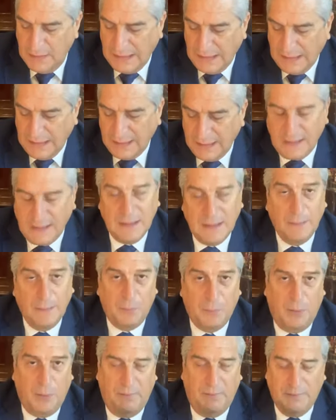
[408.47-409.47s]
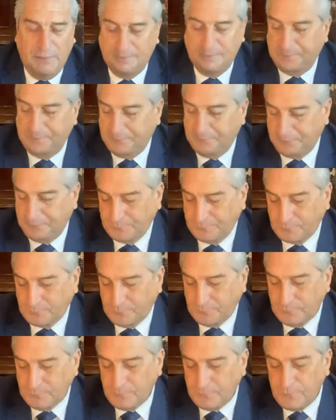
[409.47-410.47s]
La carga de la prueba.
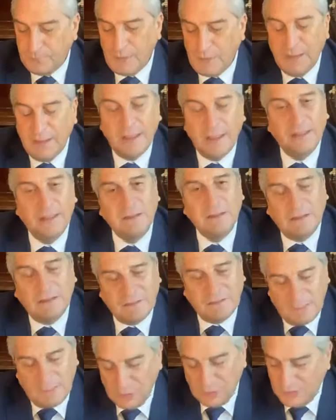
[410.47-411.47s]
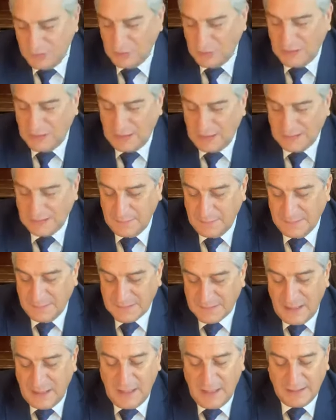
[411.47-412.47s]
Quien, habíamos dicho en la clase
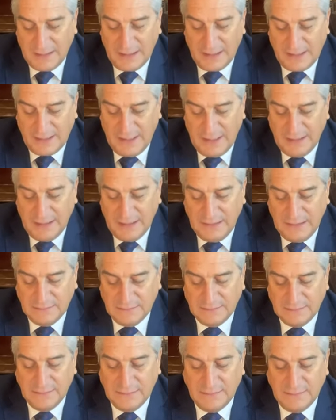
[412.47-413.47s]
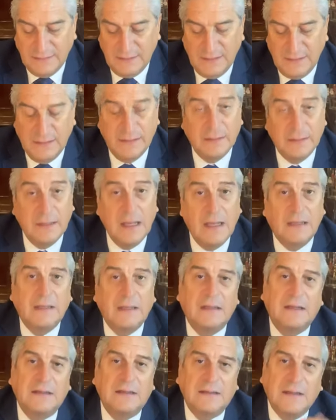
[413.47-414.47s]
pasada que quien... Eh,
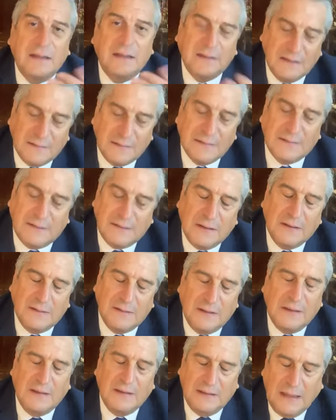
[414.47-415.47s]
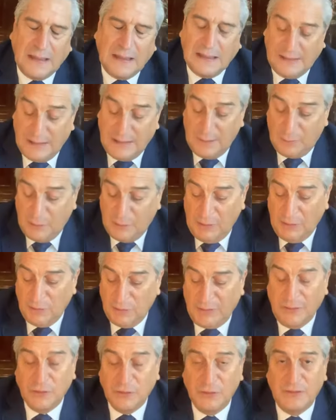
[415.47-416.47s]
eh, la carga de la prueba
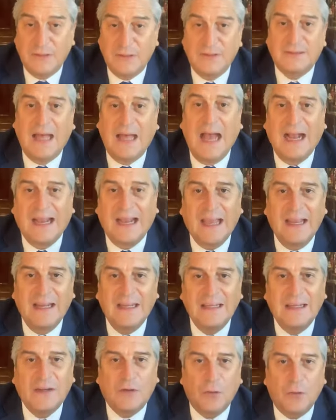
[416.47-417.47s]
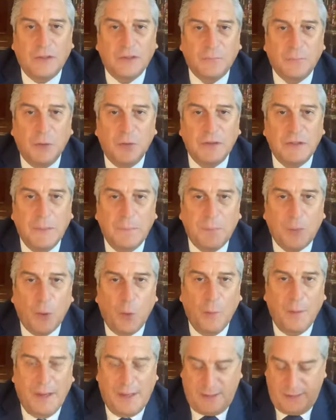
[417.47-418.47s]
lo que nos dice es a quién le corresponde
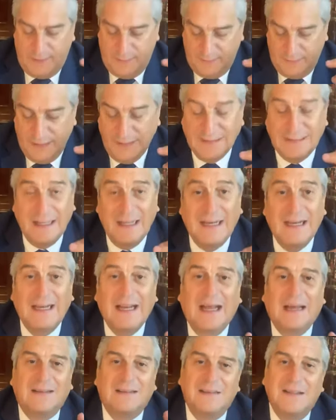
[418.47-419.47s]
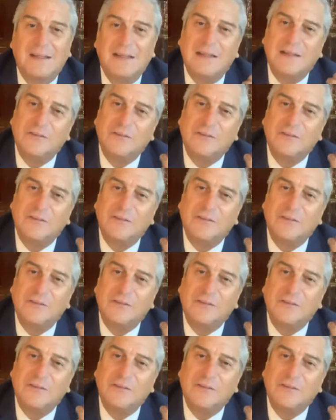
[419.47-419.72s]
probar. ¿Quién tiene la...